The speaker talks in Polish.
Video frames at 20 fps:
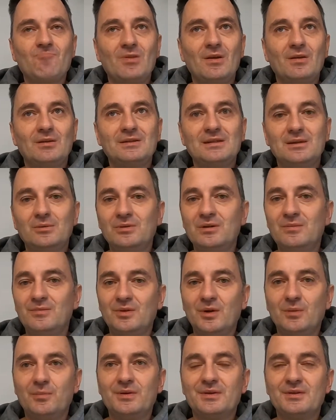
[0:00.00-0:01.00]
całkiem
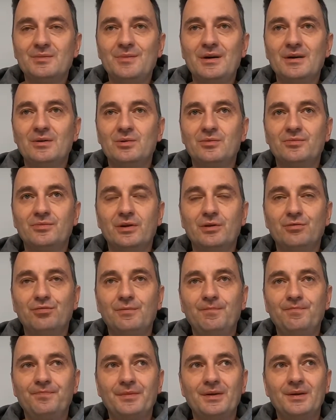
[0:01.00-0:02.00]
dobry smak również.
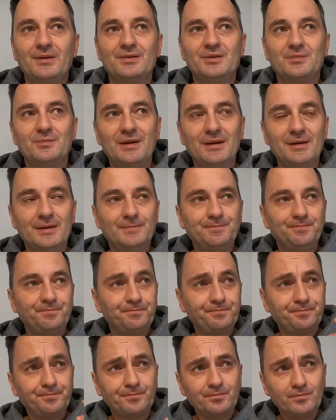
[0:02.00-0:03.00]
E, smak,
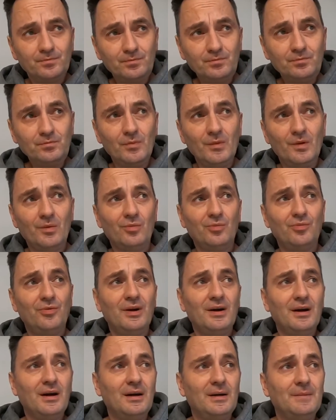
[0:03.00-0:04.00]

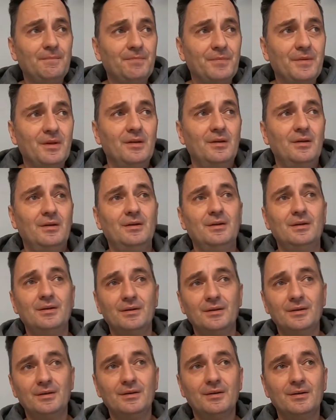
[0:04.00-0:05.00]
uwaga,
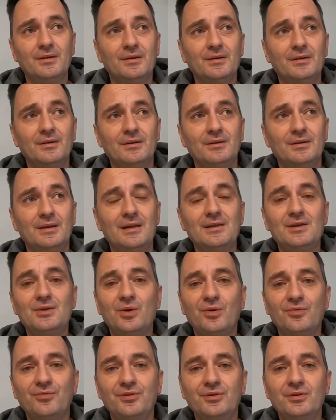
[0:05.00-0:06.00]
e,
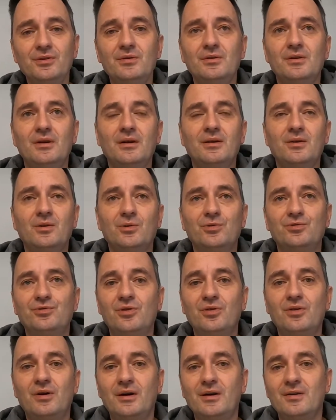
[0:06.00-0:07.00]
taninowy, lekko
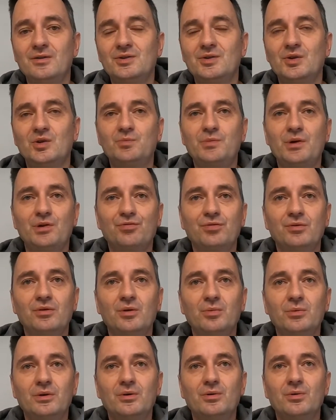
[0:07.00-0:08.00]
ściągający od pierwszego
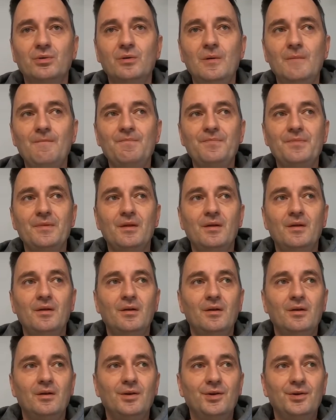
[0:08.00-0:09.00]
łyku.
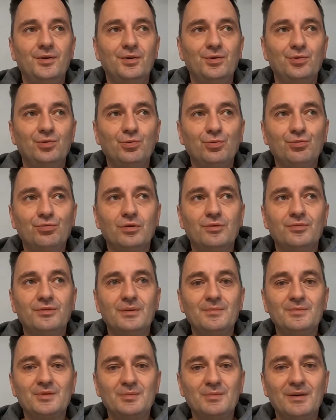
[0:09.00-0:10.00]
E, dużo w
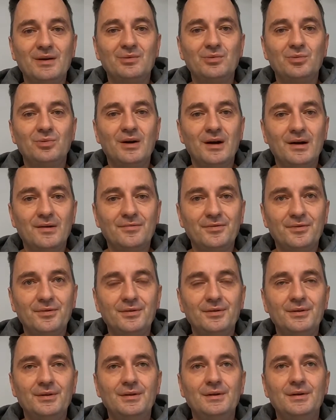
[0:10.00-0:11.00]
tym smaku
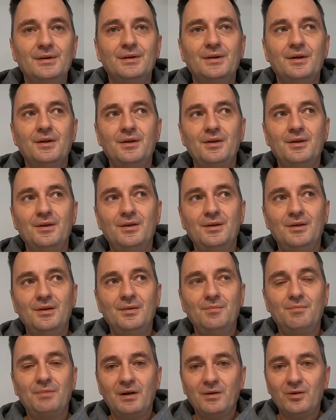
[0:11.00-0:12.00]
kawy
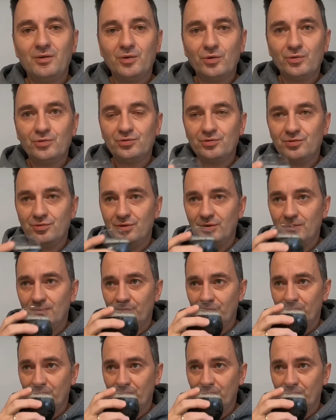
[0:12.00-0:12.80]
i paloności.